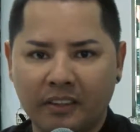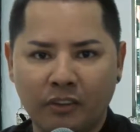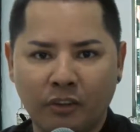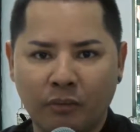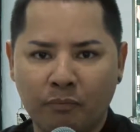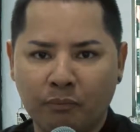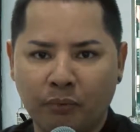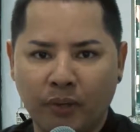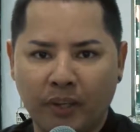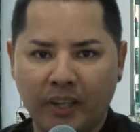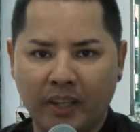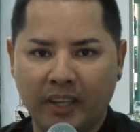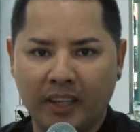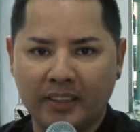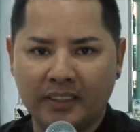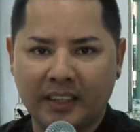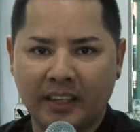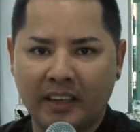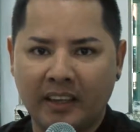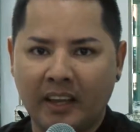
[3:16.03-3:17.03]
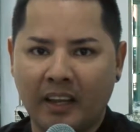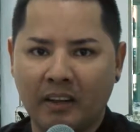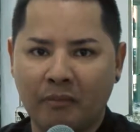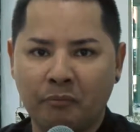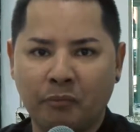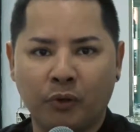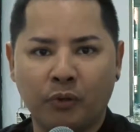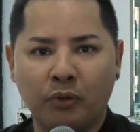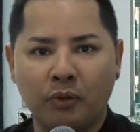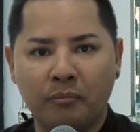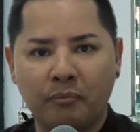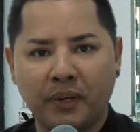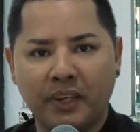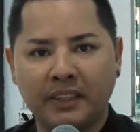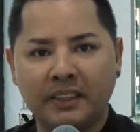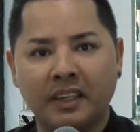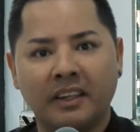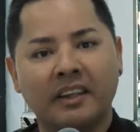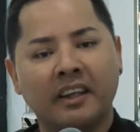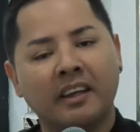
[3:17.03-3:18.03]
no pueden hacer nada por tu
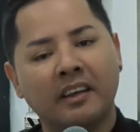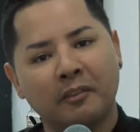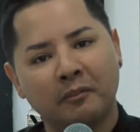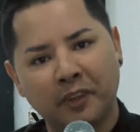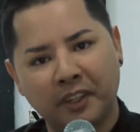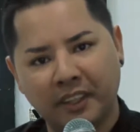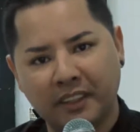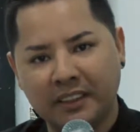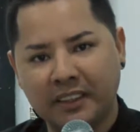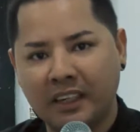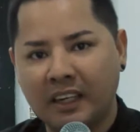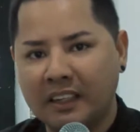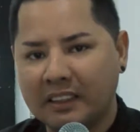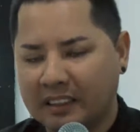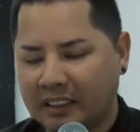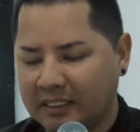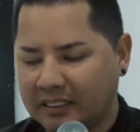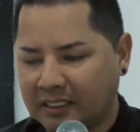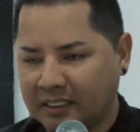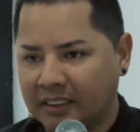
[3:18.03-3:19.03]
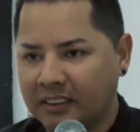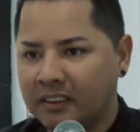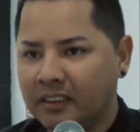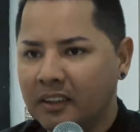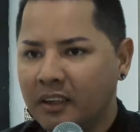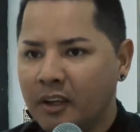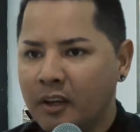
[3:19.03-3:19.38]
empresa, déjenme decirles que sí,